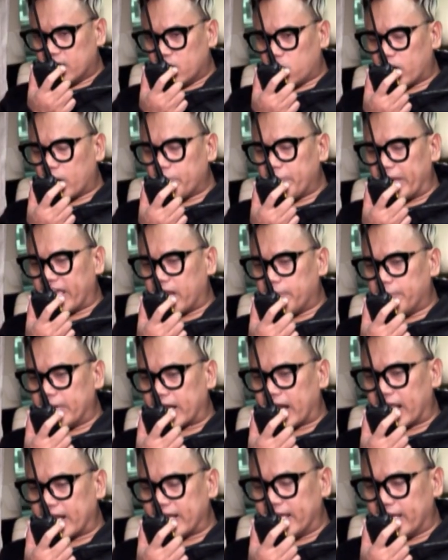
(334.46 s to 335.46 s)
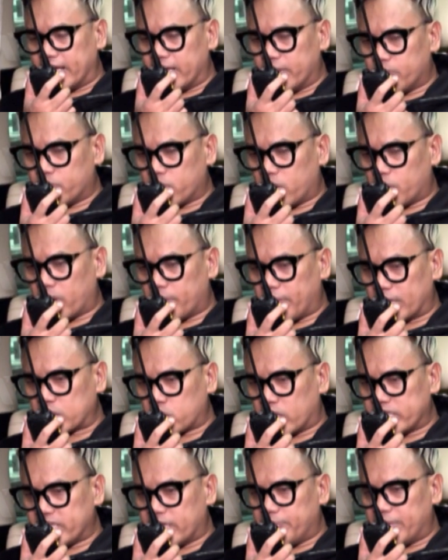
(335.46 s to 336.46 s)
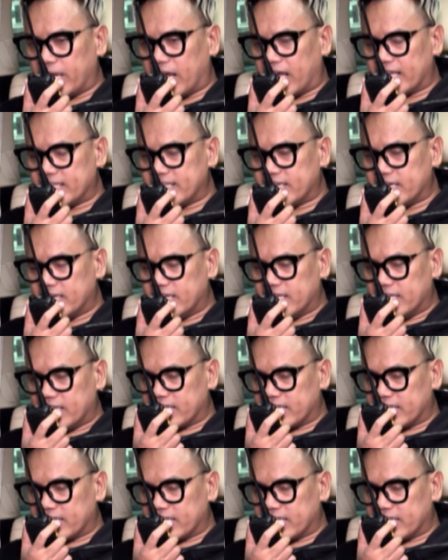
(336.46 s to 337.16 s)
orang bengkel beneran ya. Pura-pura masuk aja, bilang aja